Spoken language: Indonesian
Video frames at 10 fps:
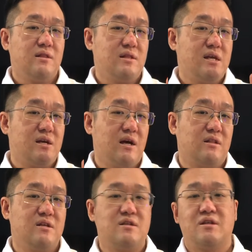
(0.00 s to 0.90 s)
tiga
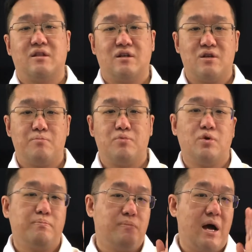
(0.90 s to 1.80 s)
digit tersebut
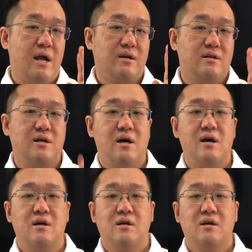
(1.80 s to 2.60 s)
pada